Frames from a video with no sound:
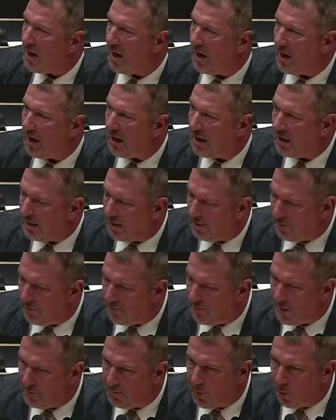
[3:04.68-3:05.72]
äh,
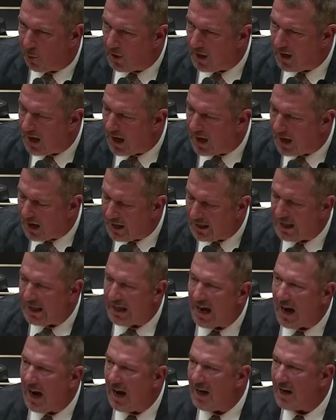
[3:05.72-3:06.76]
Verbo
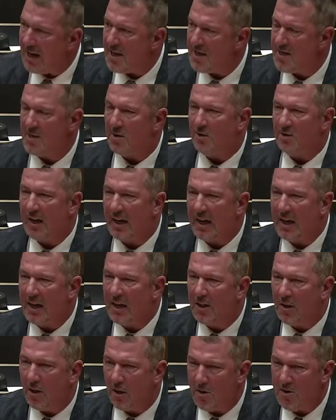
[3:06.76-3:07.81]
radikales oder
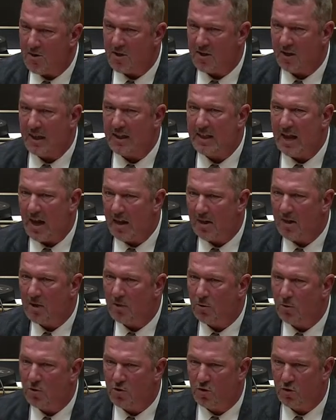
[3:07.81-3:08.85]
religiöses
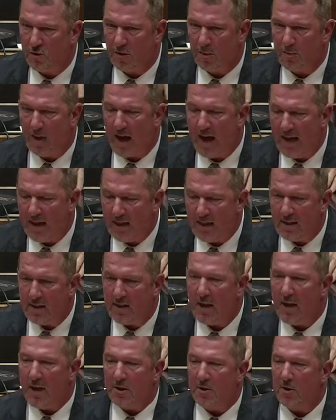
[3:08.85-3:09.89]
Gedankengut zu verbreiten,
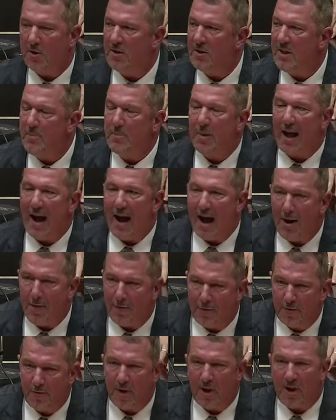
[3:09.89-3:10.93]
dass die
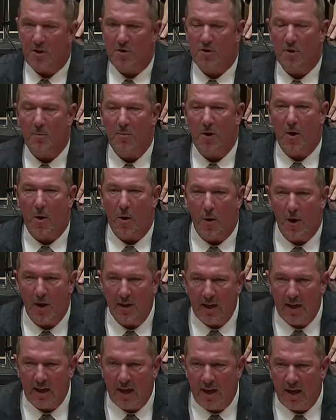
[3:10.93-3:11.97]
brav zur
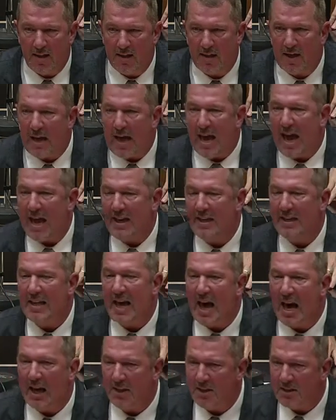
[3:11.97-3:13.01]
Behörde gehen, einen
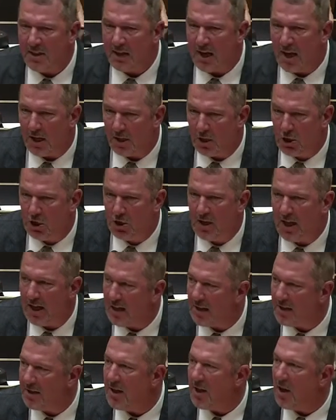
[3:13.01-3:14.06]
Antrag
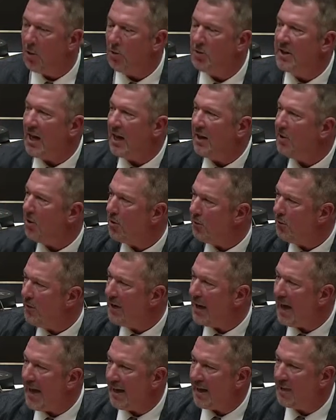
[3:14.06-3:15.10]
stellen und dann noch
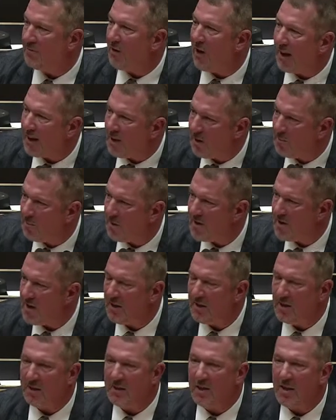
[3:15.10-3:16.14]
vielleicht warten, bis
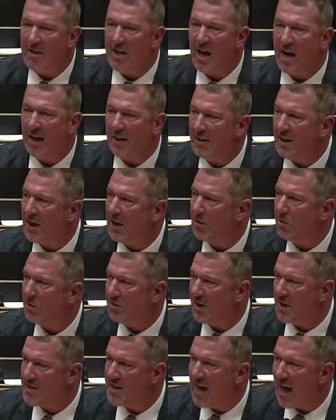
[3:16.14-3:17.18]
ihnen dieser Antrag
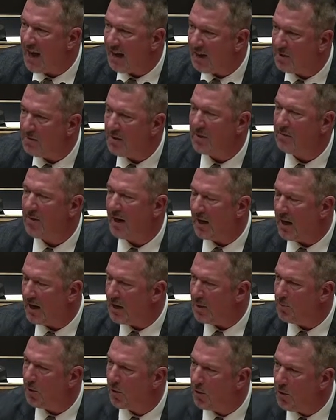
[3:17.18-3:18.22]
untersagt wird, weil
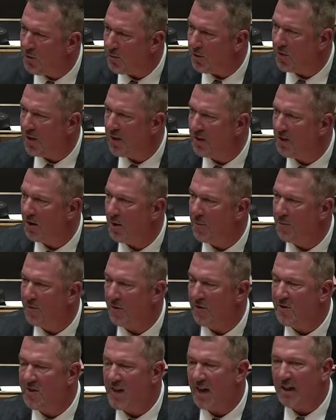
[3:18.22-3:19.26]
eine Prüfung innerhalb
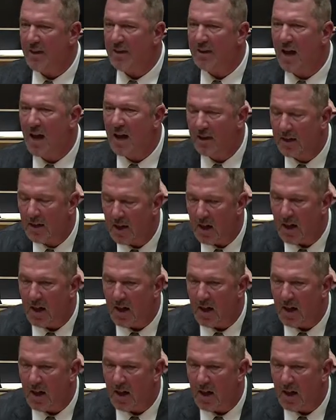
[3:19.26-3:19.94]
von zehn, Tag,